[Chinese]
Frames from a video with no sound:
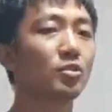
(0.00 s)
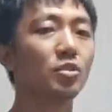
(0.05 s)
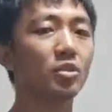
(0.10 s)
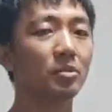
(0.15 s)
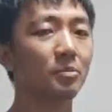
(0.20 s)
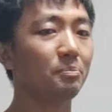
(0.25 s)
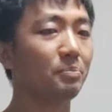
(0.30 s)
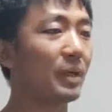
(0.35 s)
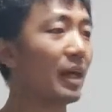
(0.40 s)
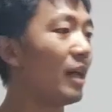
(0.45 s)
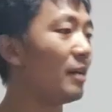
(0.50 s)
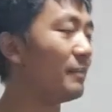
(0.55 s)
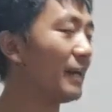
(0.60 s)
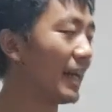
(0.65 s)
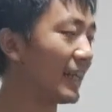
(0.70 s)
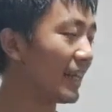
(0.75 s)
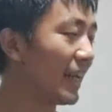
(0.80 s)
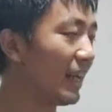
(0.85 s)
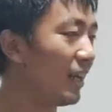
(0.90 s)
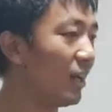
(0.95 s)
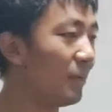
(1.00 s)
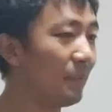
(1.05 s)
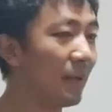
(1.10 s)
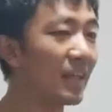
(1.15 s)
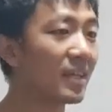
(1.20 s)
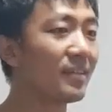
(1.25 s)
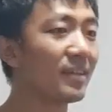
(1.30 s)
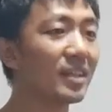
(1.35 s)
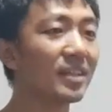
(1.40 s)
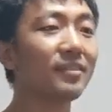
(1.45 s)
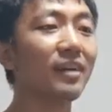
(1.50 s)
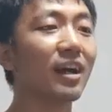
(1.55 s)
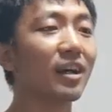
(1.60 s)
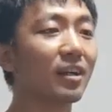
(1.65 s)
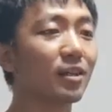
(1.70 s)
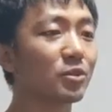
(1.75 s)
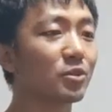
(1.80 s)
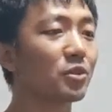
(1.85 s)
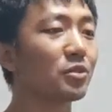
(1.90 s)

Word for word: 就不要买它好吗？因为这玩意儿